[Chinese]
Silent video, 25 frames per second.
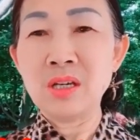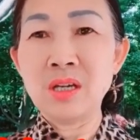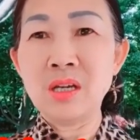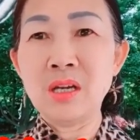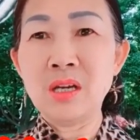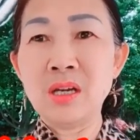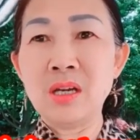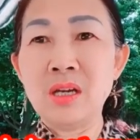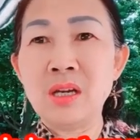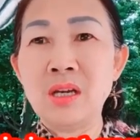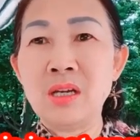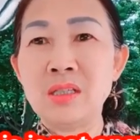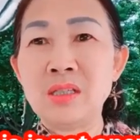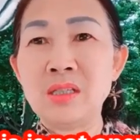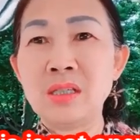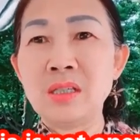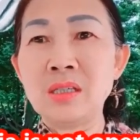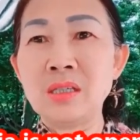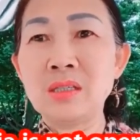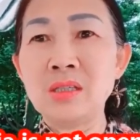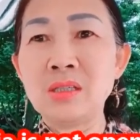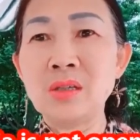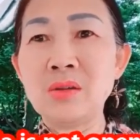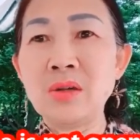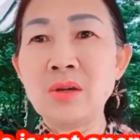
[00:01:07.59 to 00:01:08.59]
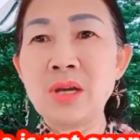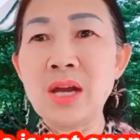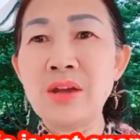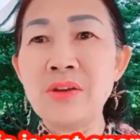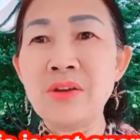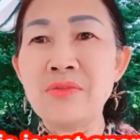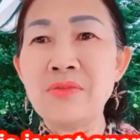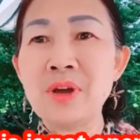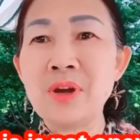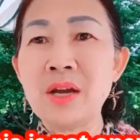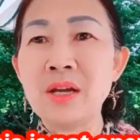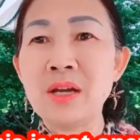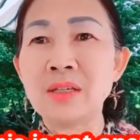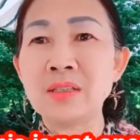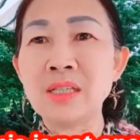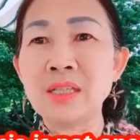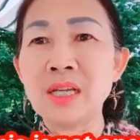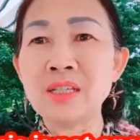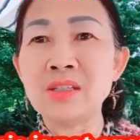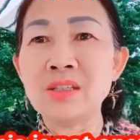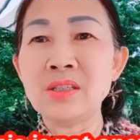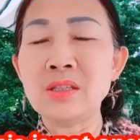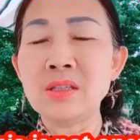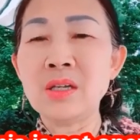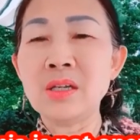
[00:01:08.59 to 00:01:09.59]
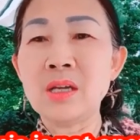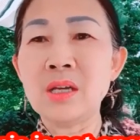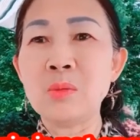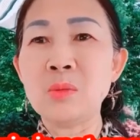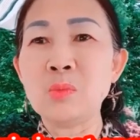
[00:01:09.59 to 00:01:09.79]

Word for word: 啊，整个州开放，但是呢，